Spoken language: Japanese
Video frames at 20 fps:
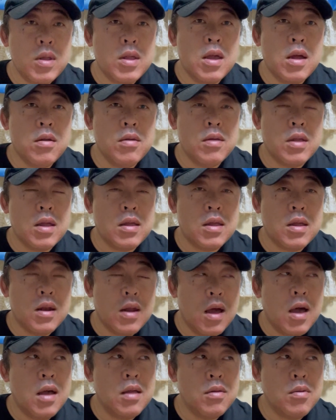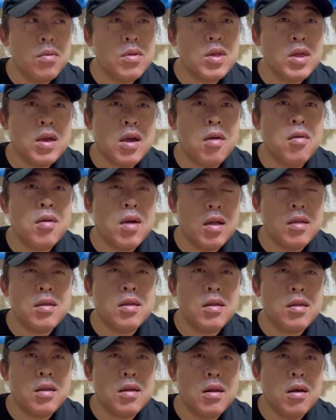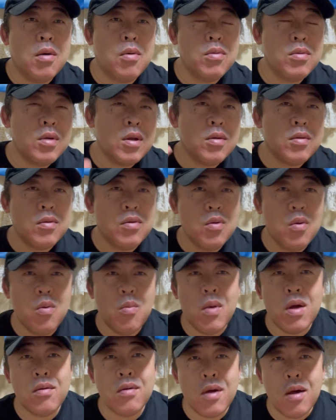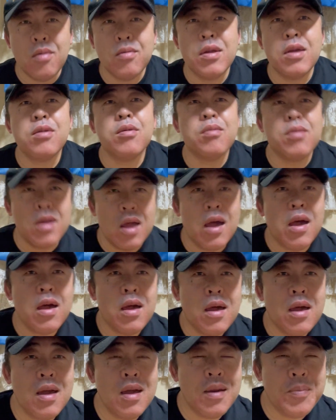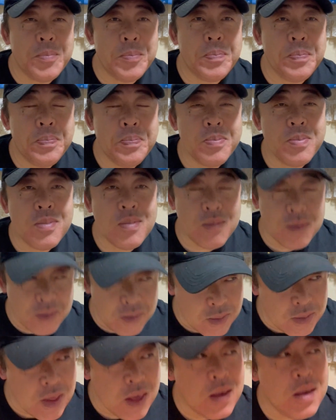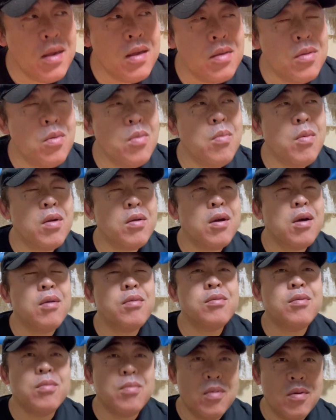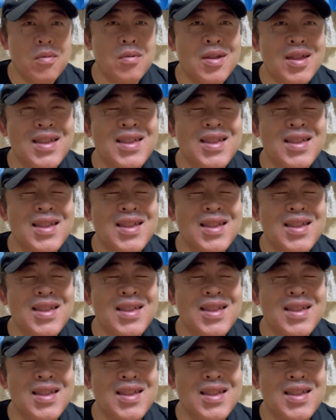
てあるんだったら、どっち買うかって言ったら、おそらくノーマル買うでしょうね。うん。ノーマル買うと思う。